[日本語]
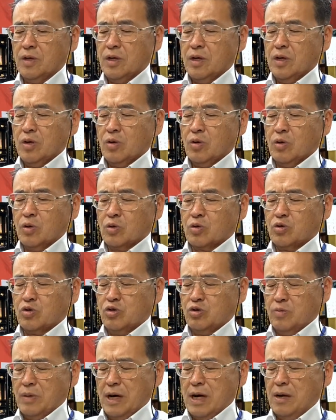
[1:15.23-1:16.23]
この
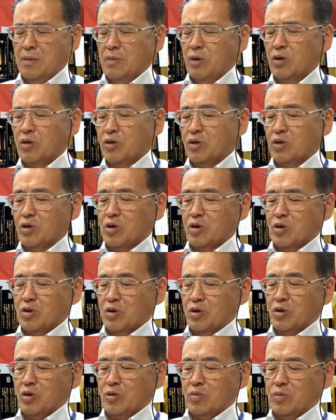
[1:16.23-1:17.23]
熊門のこ
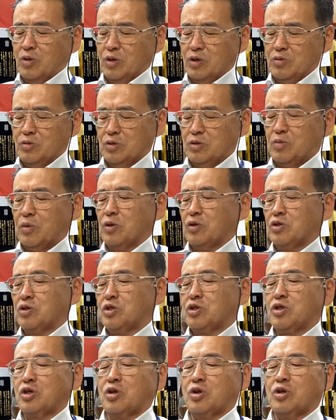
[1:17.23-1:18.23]
の盆
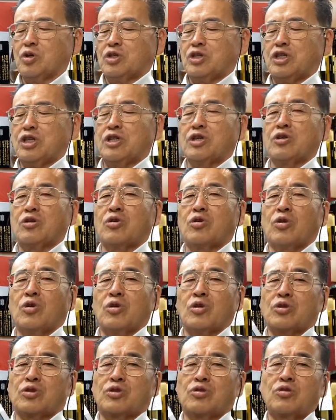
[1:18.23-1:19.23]
上鎮
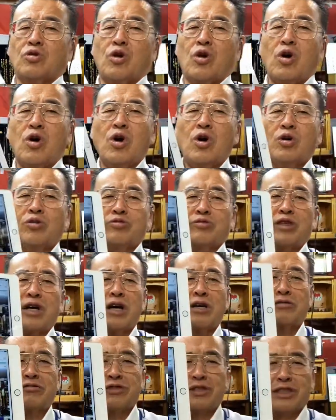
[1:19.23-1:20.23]
コースを二
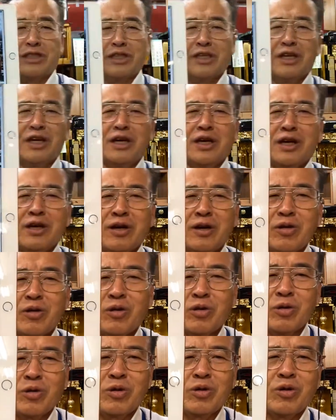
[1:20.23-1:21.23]
口、
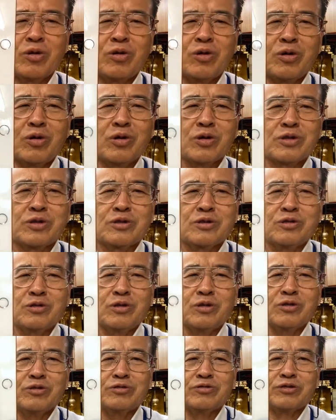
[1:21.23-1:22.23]
このコース
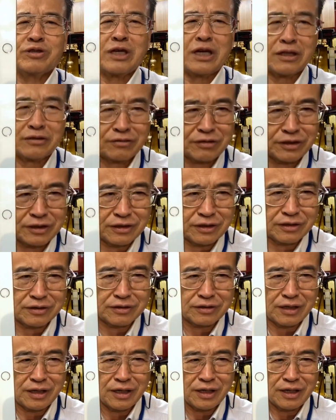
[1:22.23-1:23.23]
を二口です
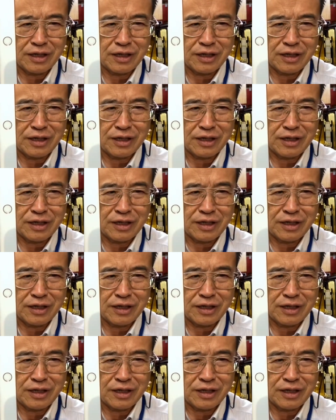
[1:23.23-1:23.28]
ね。